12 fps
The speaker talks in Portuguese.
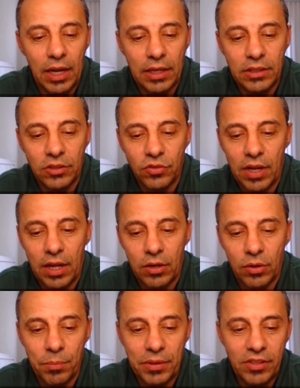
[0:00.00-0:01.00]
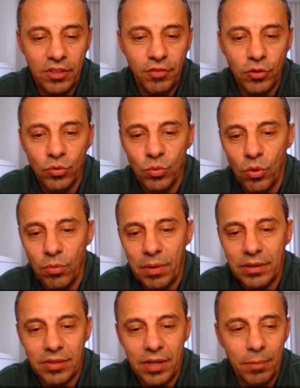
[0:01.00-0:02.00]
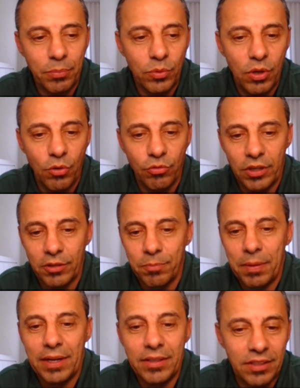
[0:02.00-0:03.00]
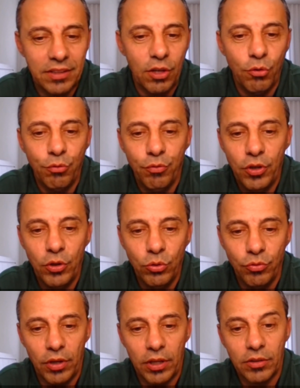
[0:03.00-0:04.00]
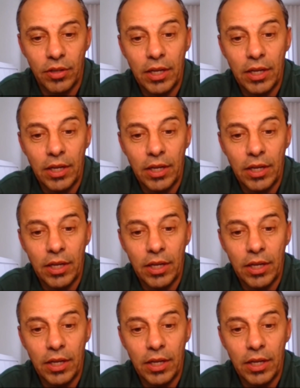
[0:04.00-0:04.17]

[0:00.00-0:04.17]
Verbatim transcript: Aí esse cara, oh, mas ele fez um gol mais rápido que o vento, parece até o filho do vento.